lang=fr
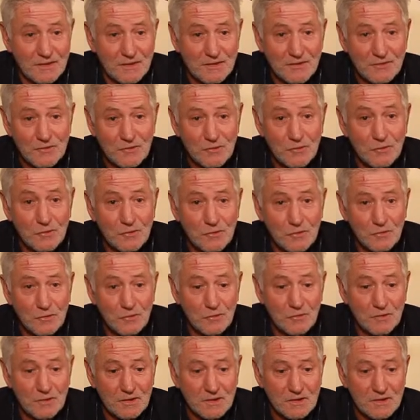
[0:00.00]

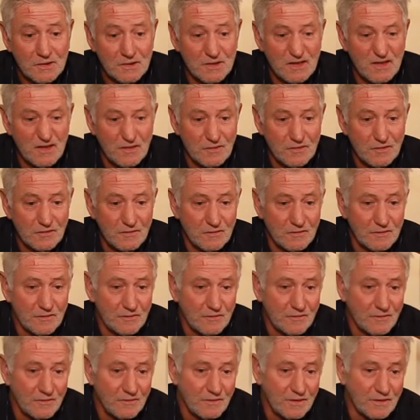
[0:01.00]
sculptures qui,
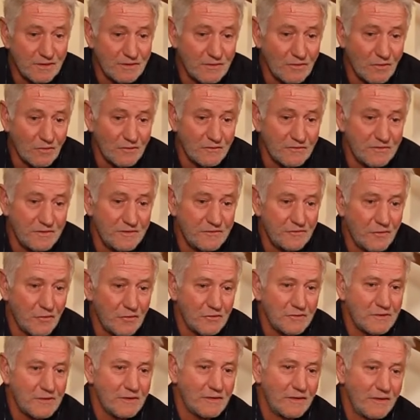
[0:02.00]
euh, étant
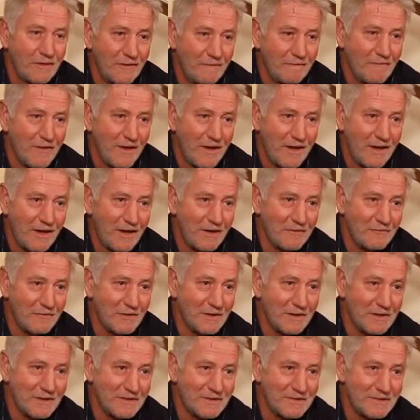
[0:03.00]
vivantes,
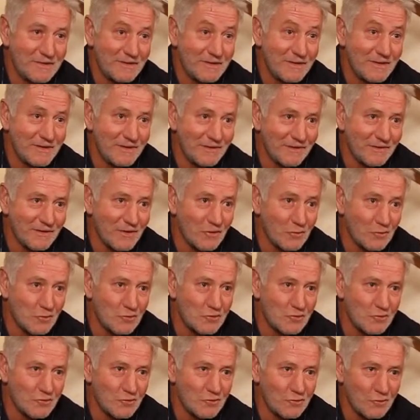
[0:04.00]
avaient laissé quelque
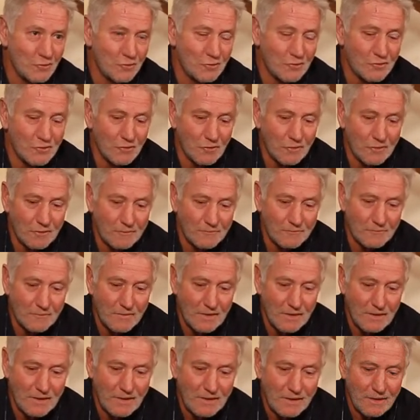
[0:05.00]
chose sur le sol.
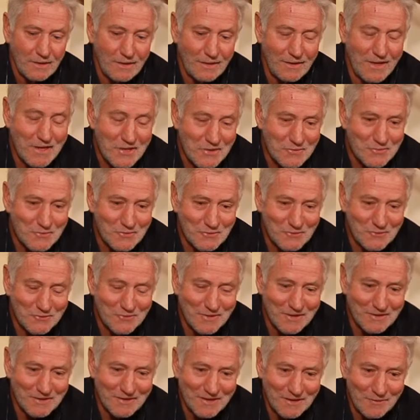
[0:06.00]
Et là, je me
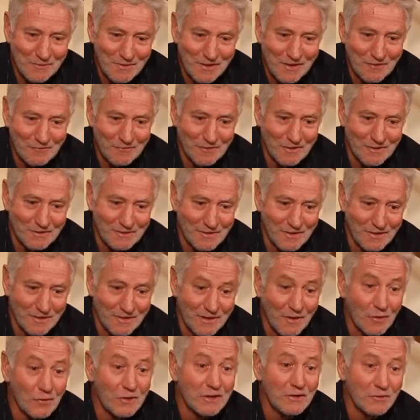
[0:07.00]
souviens très bien avoir dit à
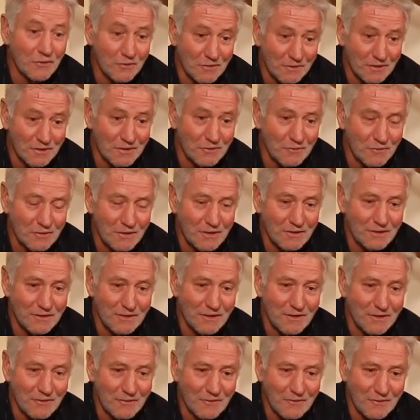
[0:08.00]
Caroline Andrieux, qui
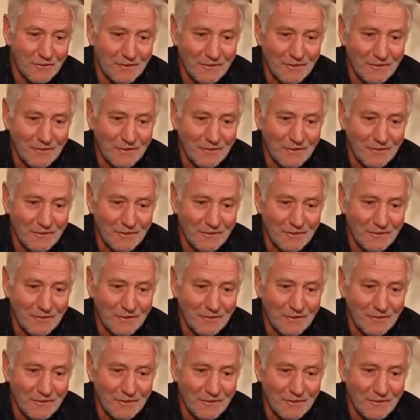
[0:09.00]
était